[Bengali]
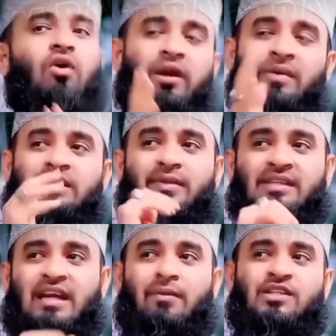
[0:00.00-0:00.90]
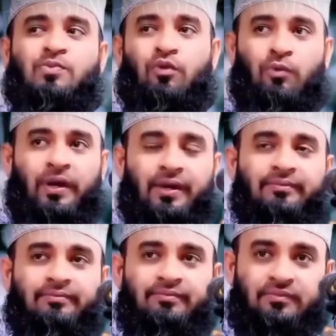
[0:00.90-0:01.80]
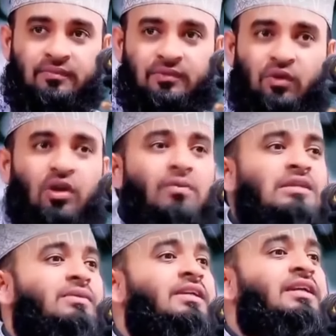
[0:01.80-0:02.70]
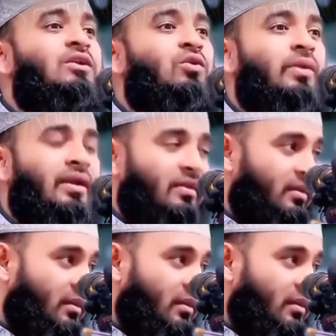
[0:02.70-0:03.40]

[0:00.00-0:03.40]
ঘরে মাঝে মাঝে নামাজ পড়বেন ঘরে মাঝে মাঝে কি করবেন